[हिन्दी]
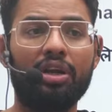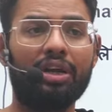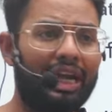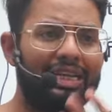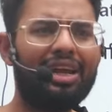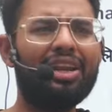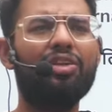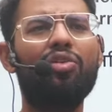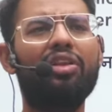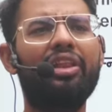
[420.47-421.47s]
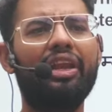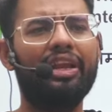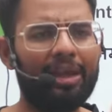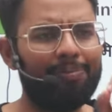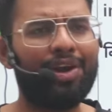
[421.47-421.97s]
कहीं जाने की जरूरत नहीं है
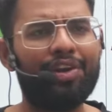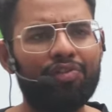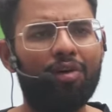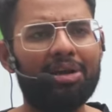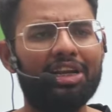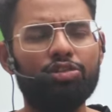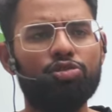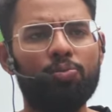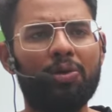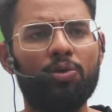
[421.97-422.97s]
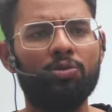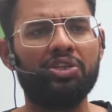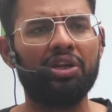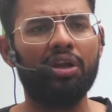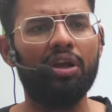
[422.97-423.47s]
ये प्लेटफॉर्म है ना जो सुपर कोचिंग